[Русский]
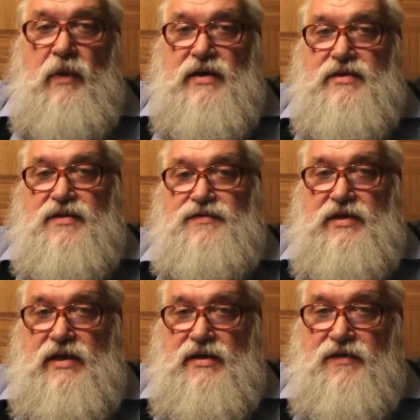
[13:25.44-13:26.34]
масса
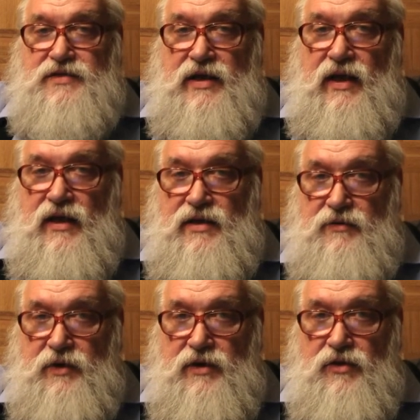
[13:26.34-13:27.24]
всей этой Вселенной
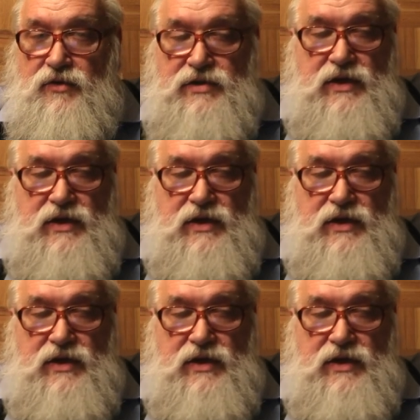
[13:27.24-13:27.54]
при такой